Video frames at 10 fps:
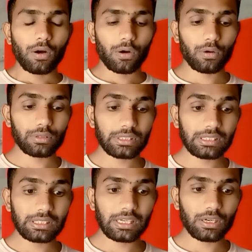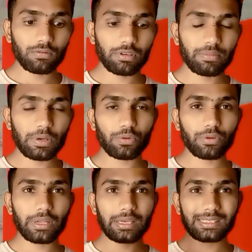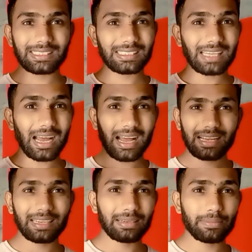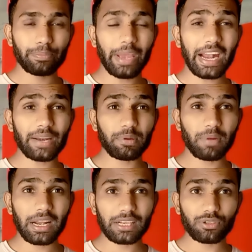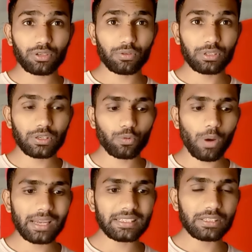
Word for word: और तीसरे ओवर में उन्होंने सीधा आके पैड पे मारा जो कि उनकी क्वालिटी